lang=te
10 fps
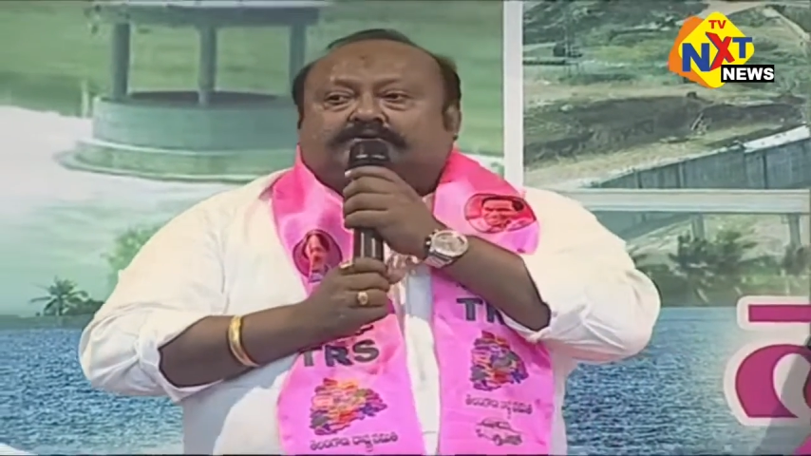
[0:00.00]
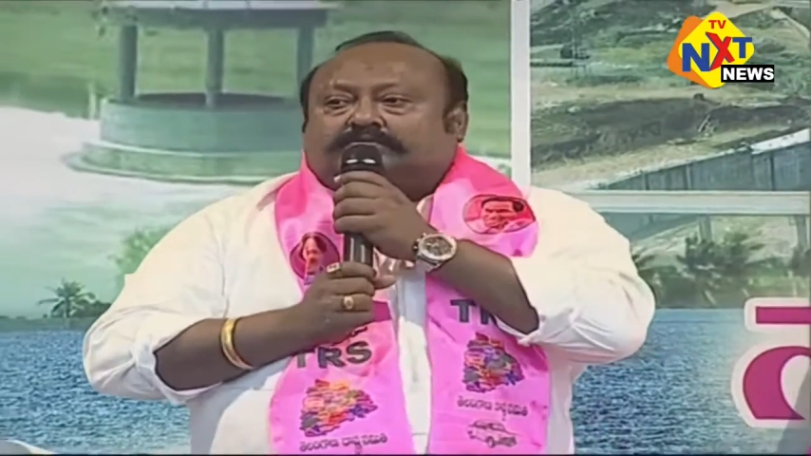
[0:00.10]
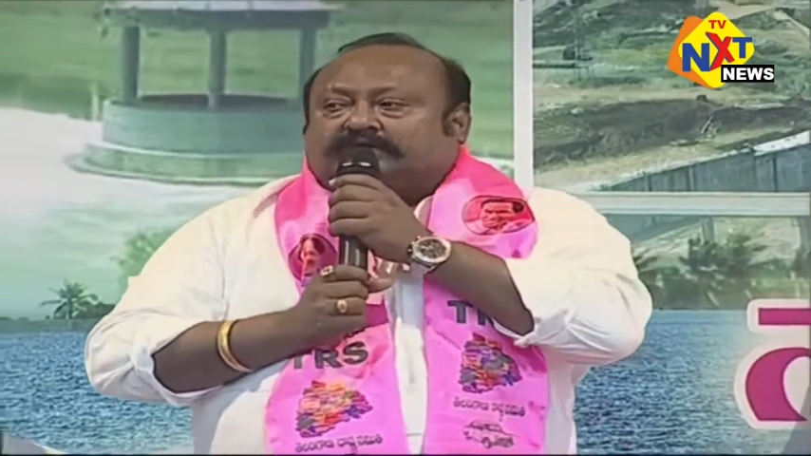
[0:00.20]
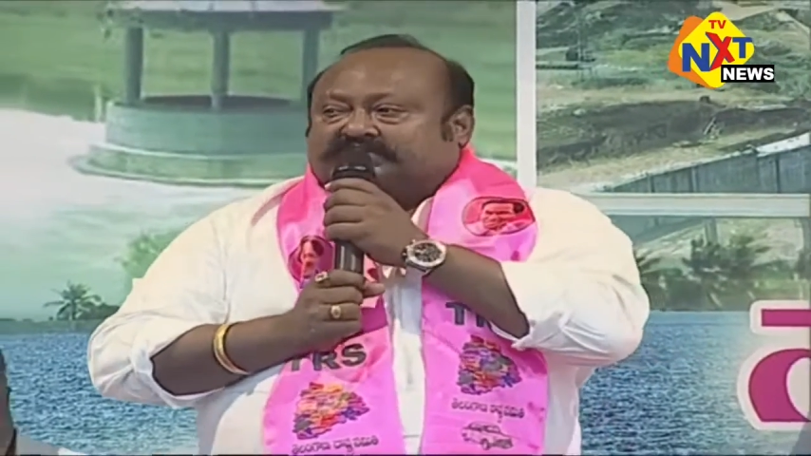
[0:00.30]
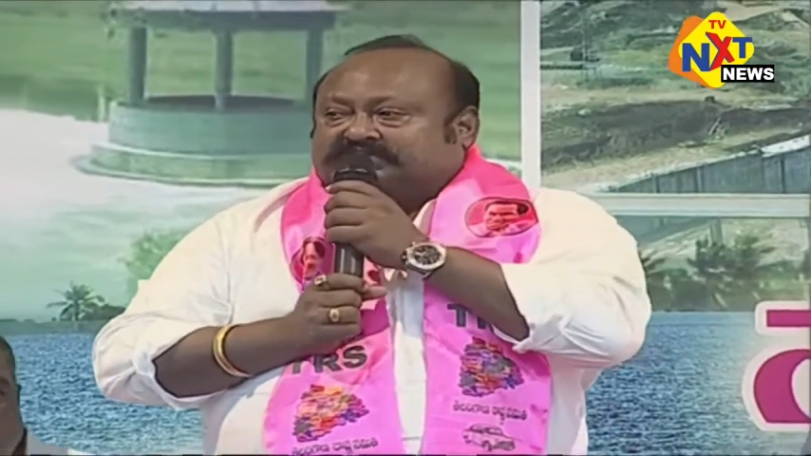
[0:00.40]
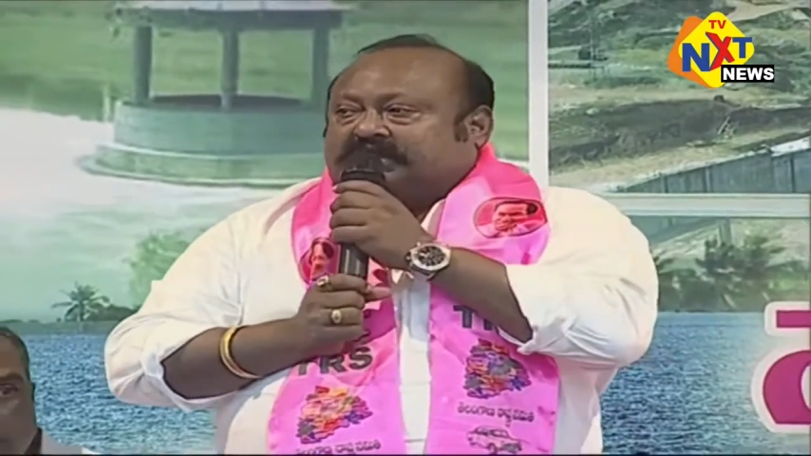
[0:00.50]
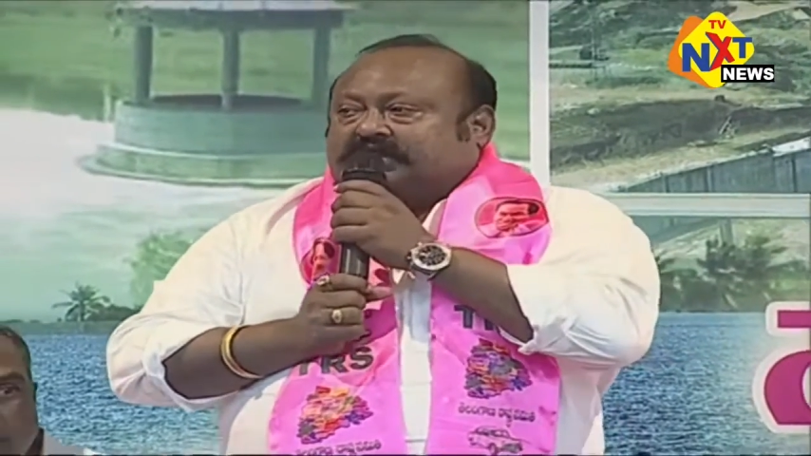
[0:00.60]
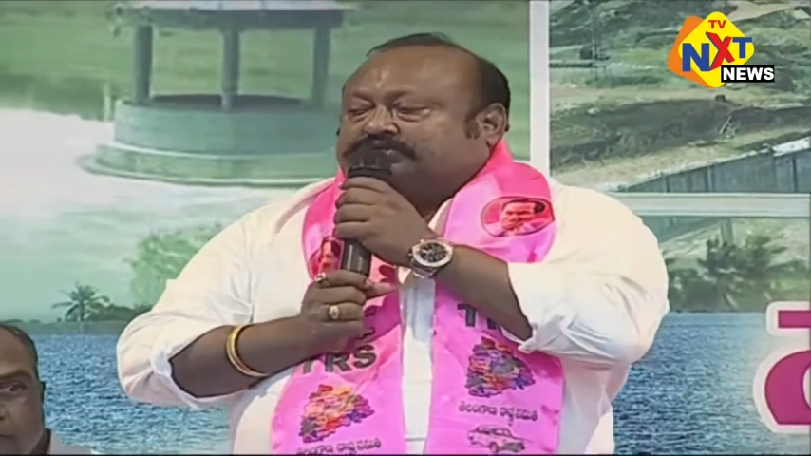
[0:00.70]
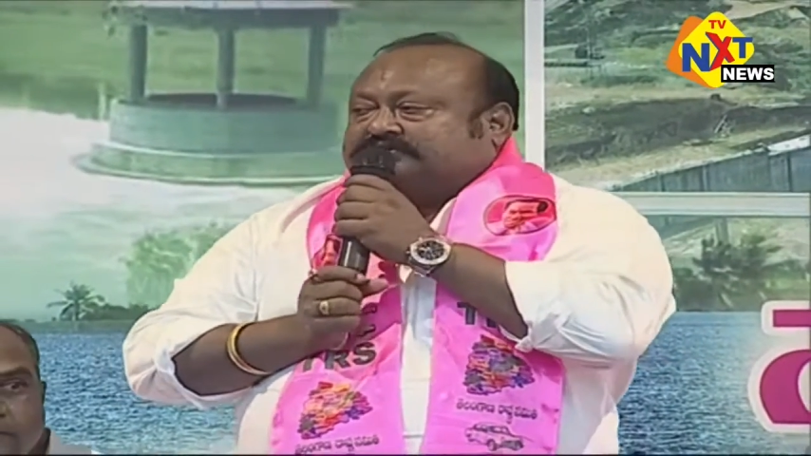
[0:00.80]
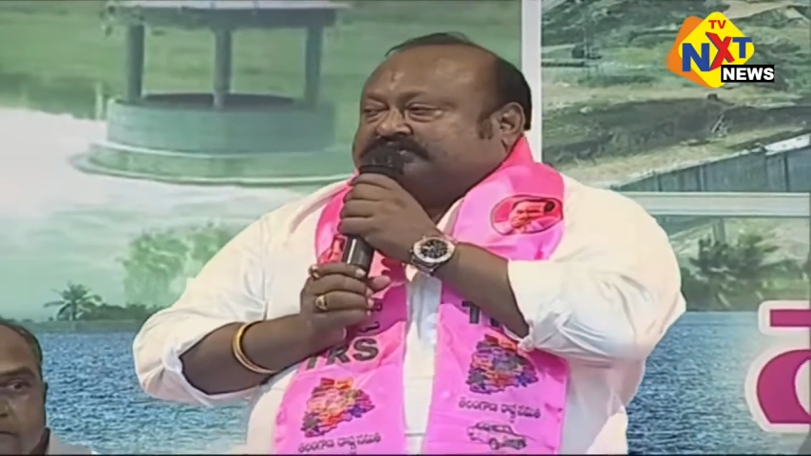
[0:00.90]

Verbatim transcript: ఉమ్మడి జిల్లా నుంచి